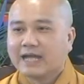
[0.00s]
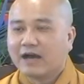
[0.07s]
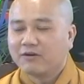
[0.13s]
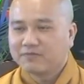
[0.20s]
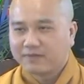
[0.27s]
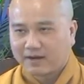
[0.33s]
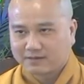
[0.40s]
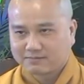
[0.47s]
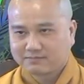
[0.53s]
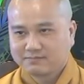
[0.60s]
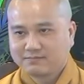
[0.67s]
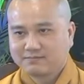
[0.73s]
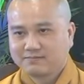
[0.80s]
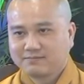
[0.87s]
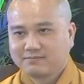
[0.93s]
Đạo Phật
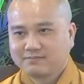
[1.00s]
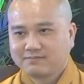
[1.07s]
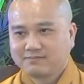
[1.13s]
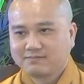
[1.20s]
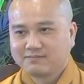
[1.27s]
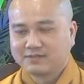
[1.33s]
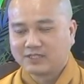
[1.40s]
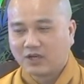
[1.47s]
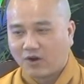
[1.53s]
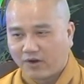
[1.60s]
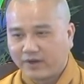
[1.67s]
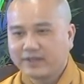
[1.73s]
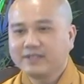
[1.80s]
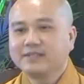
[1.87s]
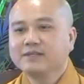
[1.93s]

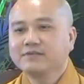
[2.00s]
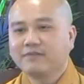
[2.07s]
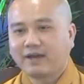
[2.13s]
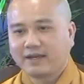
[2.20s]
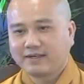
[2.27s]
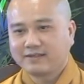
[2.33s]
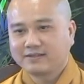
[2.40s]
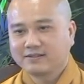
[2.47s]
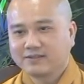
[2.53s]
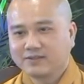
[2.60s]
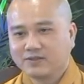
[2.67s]
gọi như vậy,